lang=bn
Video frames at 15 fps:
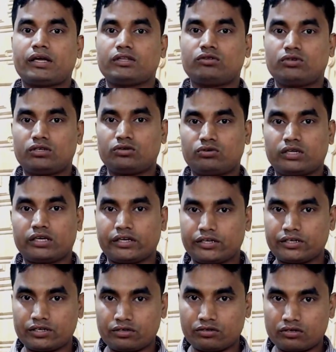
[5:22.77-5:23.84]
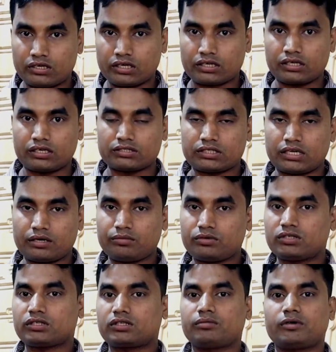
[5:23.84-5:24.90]
মাইদোয়া ডোর অ্যান্ড ইন্টেরিয়র একটা
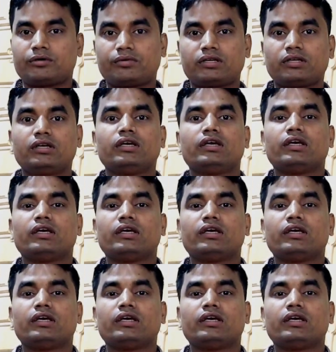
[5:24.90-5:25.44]
সাইনবোর্ড দেখতে পারবেন